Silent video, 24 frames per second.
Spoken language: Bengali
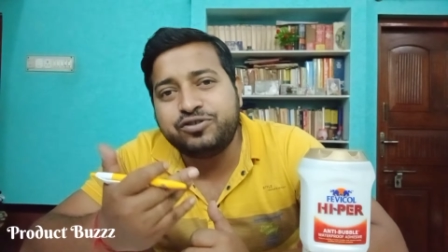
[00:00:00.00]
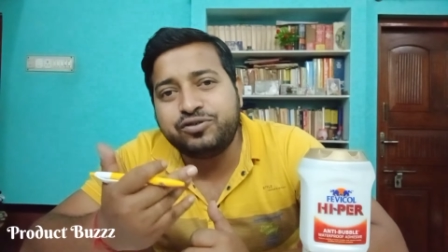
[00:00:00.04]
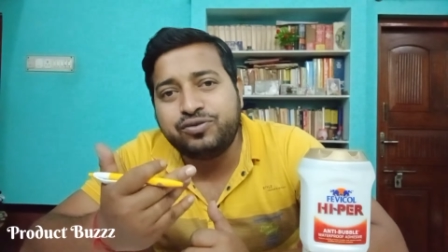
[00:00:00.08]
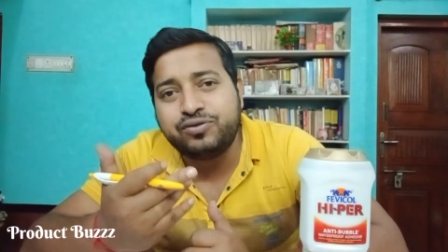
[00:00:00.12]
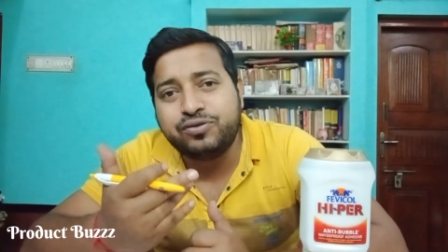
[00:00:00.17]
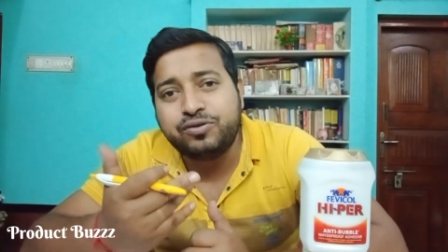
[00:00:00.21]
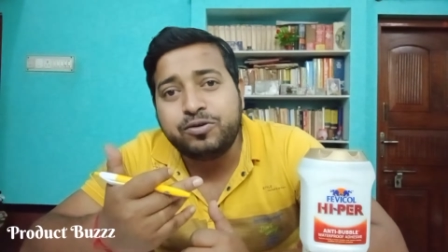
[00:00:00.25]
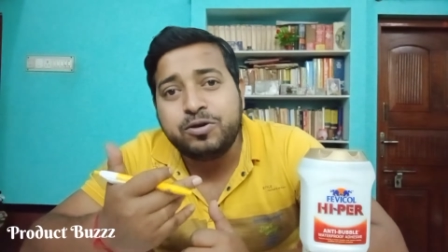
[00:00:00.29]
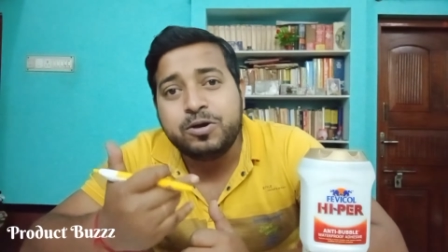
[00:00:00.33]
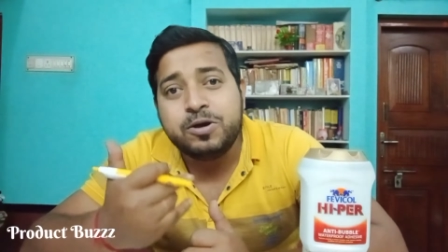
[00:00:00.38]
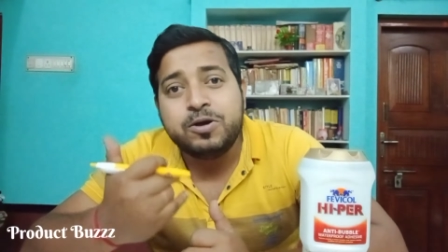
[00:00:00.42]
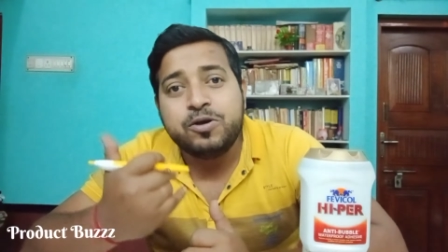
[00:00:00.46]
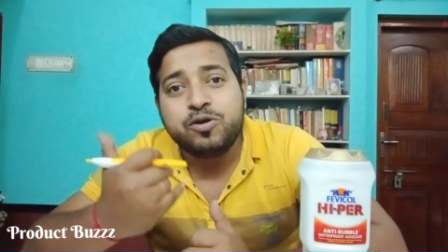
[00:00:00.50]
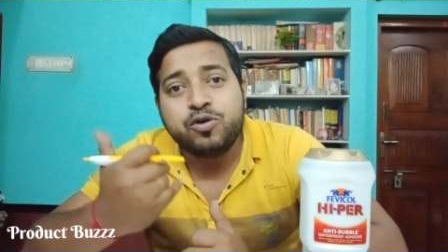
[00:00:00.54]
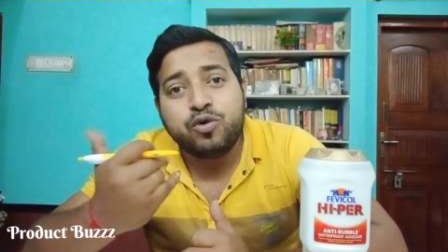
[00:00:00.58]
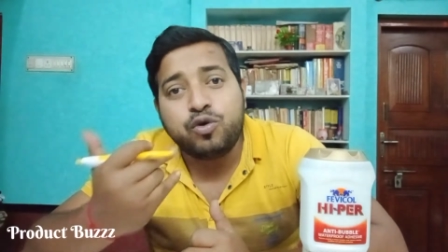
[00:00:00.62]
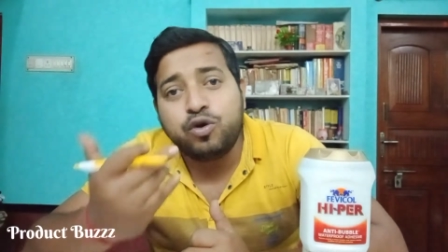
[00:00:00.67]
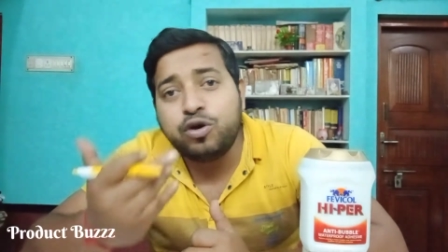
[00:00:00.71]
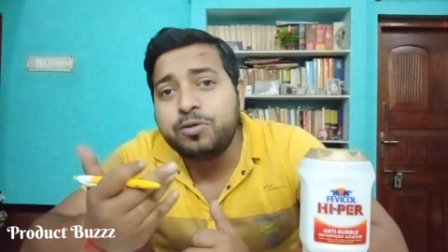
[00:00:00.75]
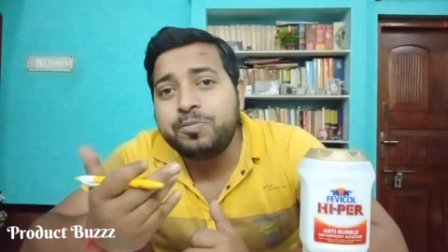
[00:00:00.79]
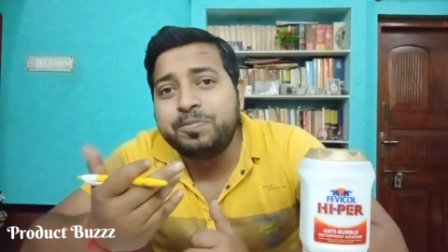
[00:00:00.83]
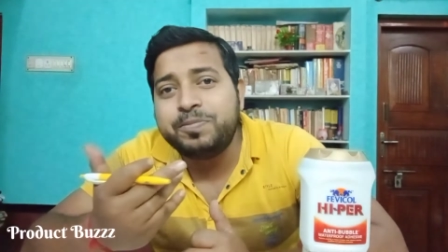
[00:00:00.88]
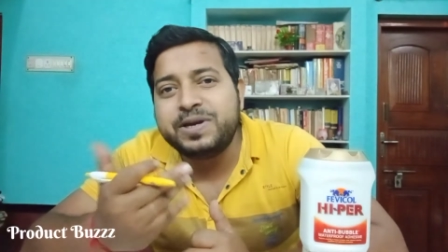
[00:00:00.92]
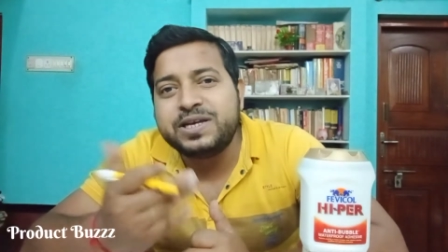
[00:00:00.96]
জন্য
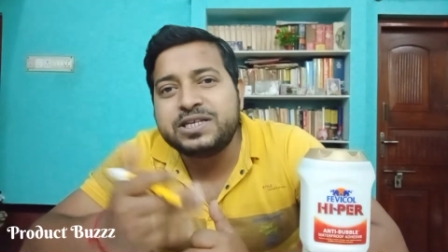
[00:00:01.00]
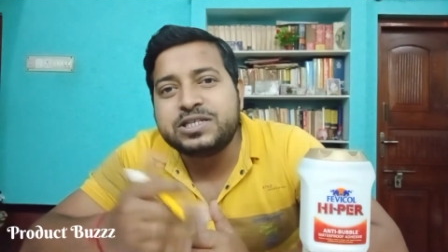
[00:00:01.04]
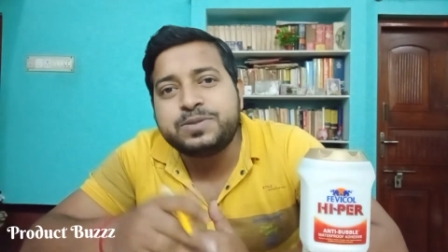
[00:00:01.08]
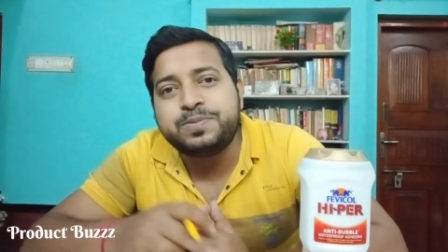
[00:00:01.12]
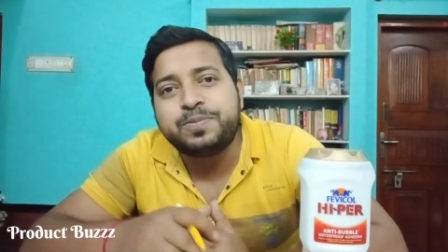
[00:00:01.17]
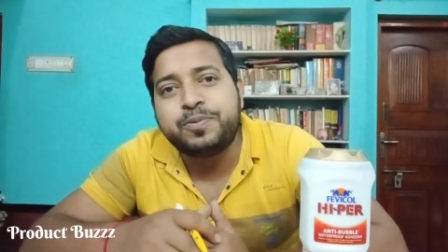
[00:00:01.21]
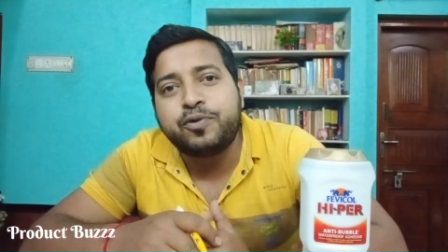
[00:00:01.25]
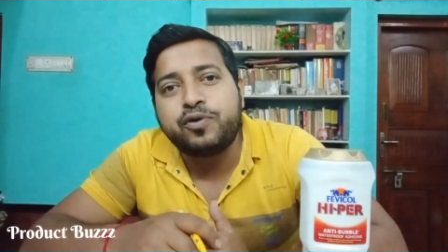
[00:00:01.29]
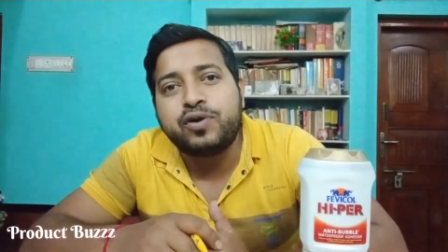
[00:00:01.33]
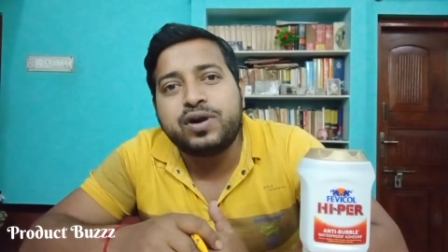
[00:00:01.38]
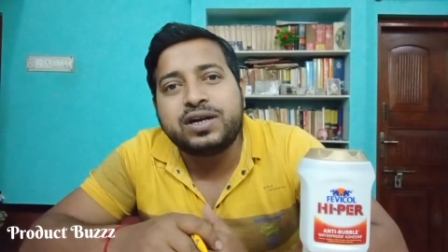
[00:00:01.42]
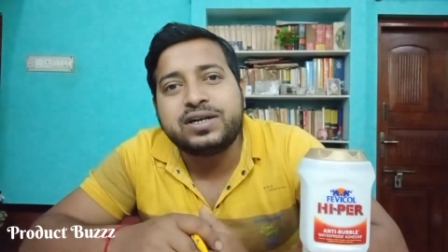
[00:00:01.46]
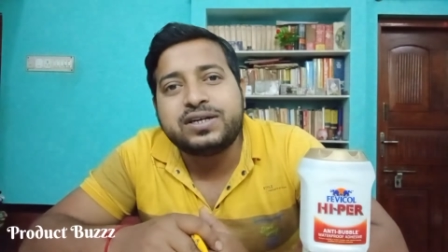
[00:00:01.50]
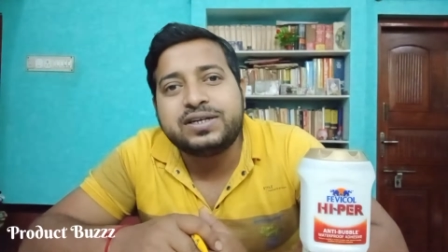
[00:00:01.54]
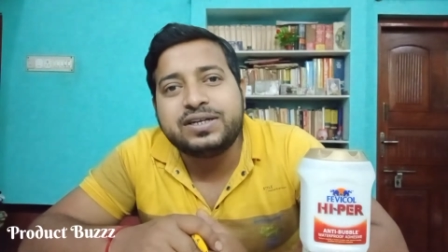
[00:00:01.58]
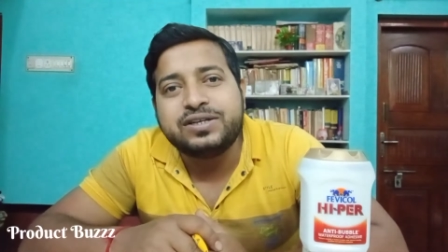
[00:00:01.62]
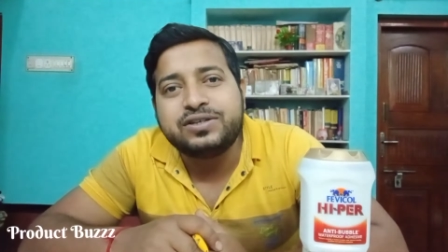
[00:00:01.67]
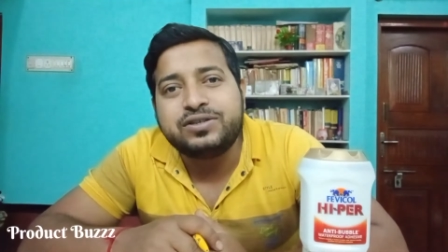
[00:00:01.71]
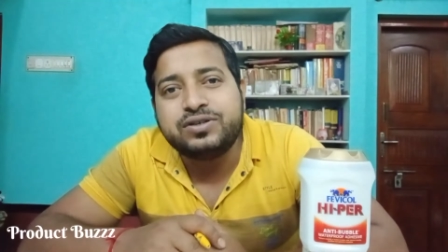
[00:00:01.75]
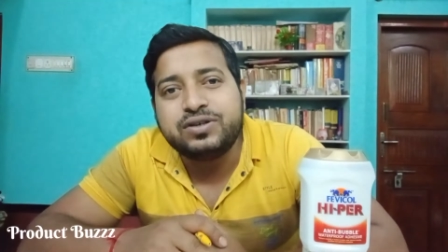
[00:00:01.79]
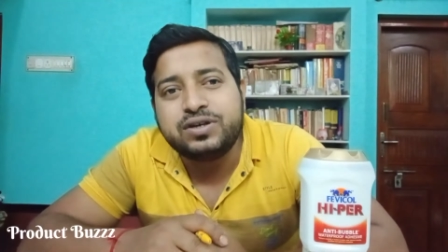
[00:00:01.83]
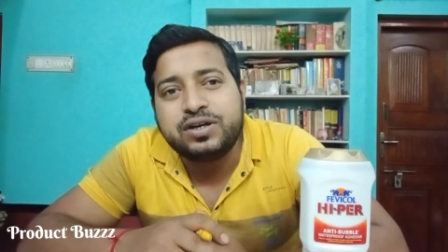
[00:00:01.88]
কোন বেস্ট প্রোডাক্টটা